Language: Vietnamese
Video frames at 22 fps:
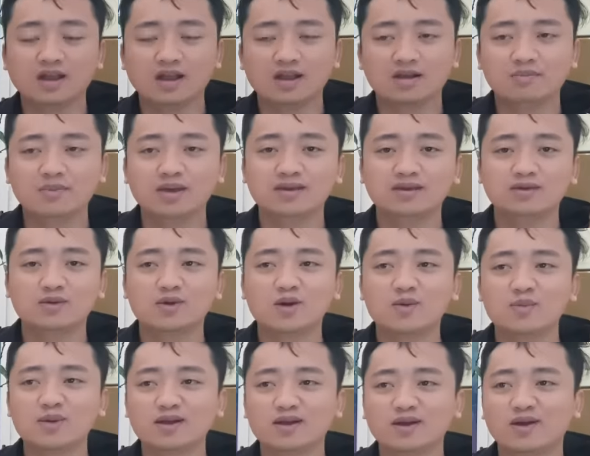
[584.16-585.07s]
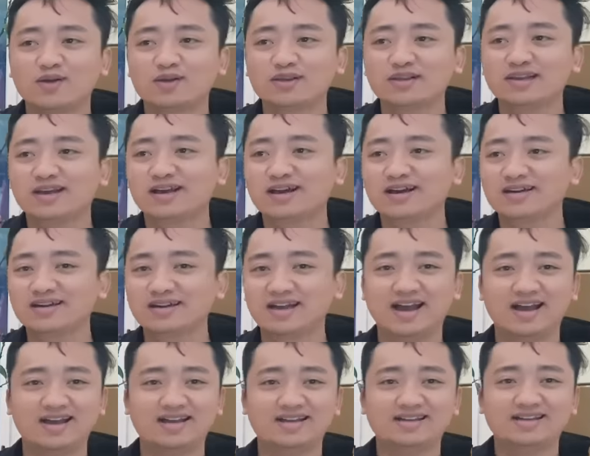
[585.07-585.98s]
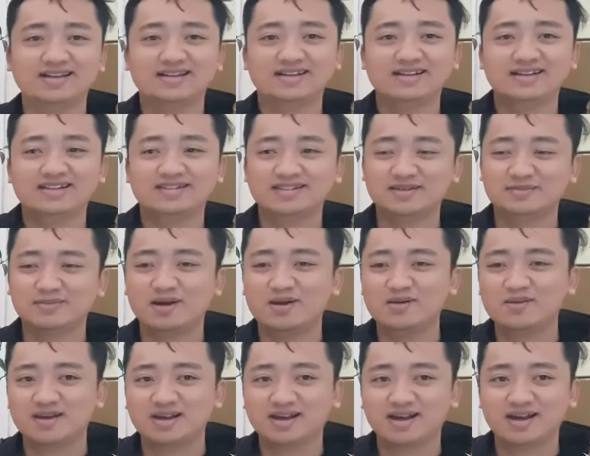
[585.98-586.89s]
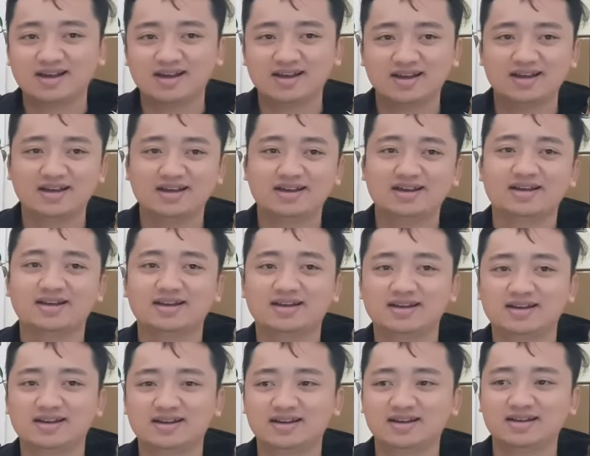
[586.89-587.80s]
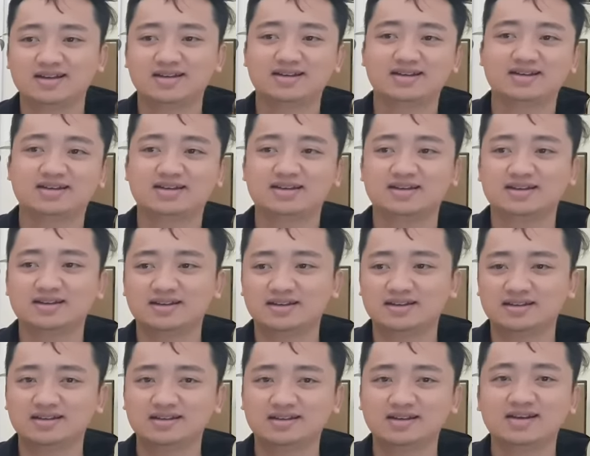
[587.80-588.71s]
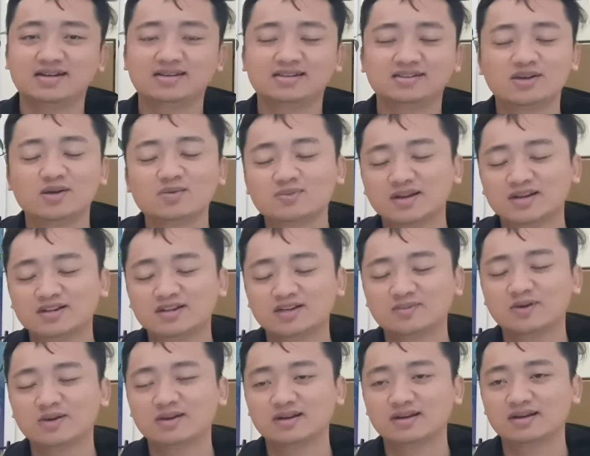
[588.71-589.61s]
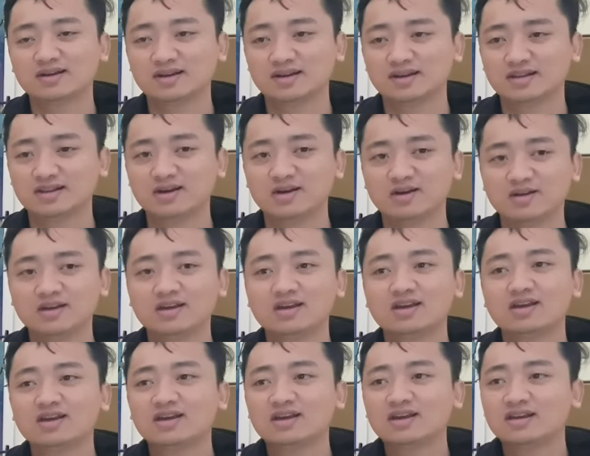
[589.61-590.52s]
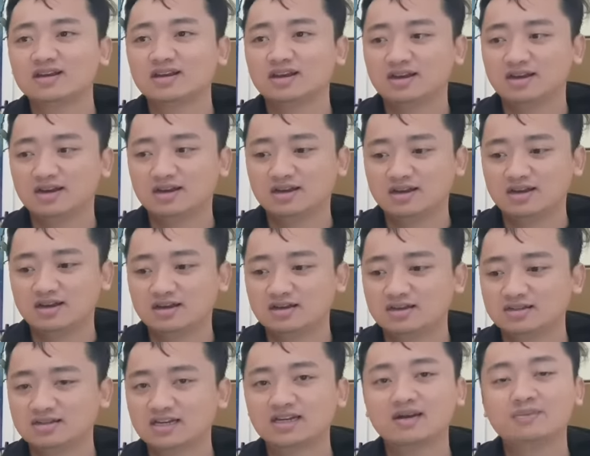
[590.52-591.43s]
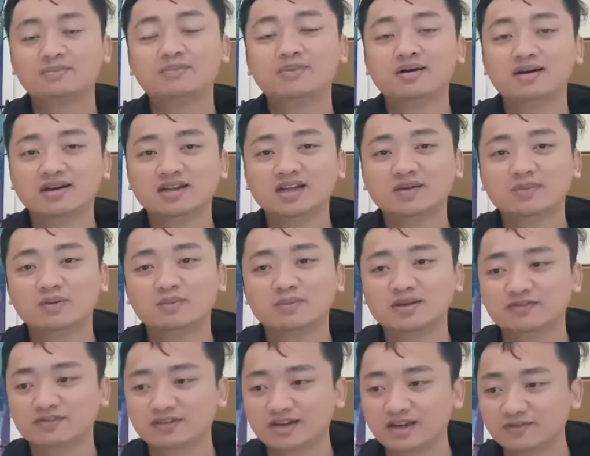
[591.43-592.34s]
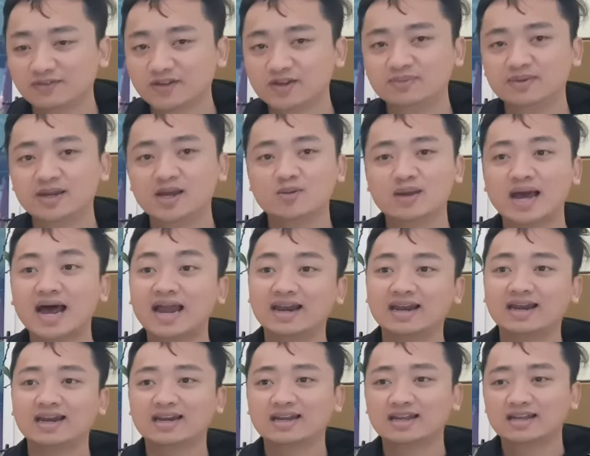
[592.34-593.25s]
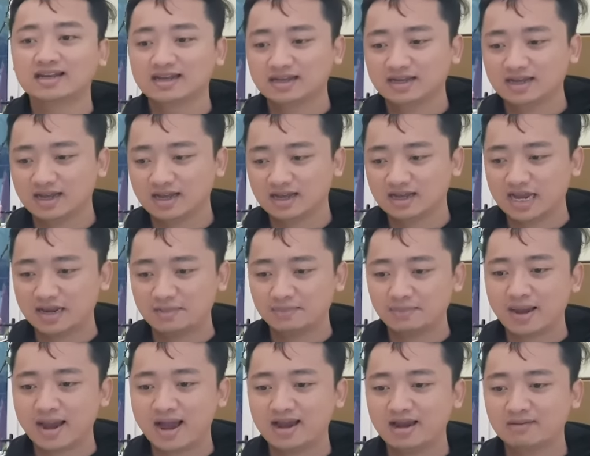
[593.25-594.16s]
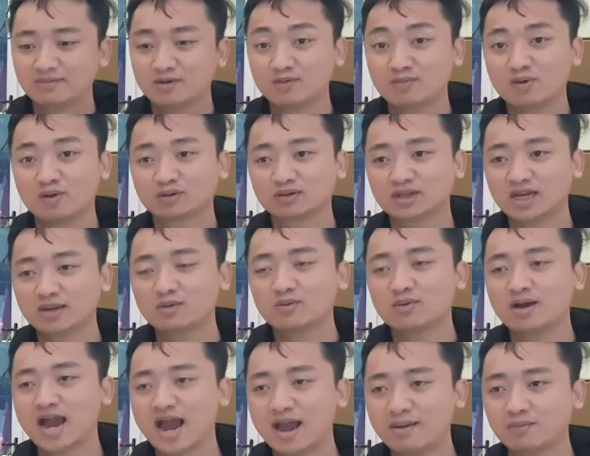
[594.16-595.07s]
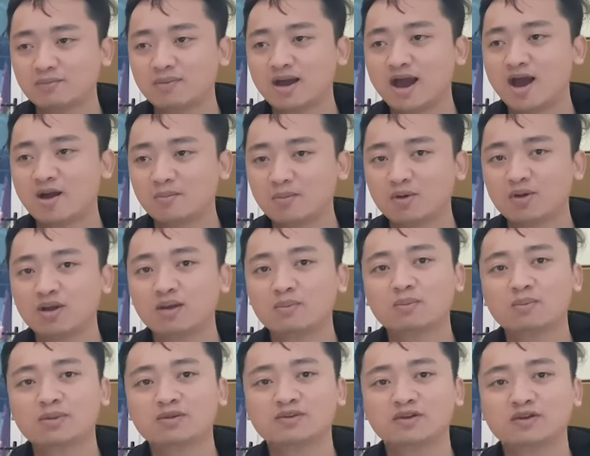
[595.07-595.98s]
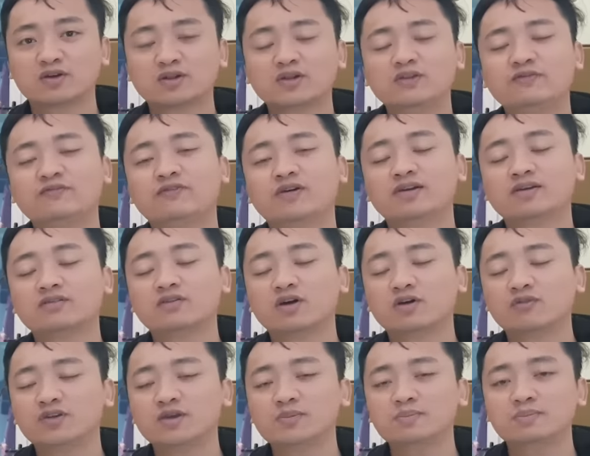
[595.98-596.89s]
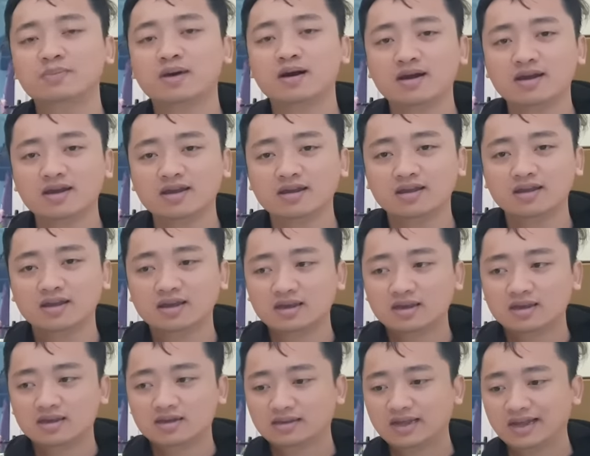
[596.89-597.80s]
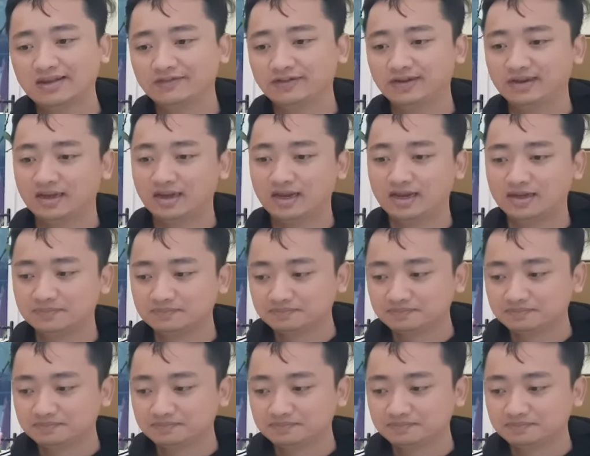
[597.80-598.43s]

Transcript: à, mình cũng không biết nói gì hơn cả chỉ mong là gửi lời chúc để cho mọi người thôi à, sang năm mới thì bọn mình cũng làm phim đều đặn à, ngày mai là mùng một tết mùng hai mùng ba mùng bốn là bọn mình cũng vẫn có phim mới tại vì là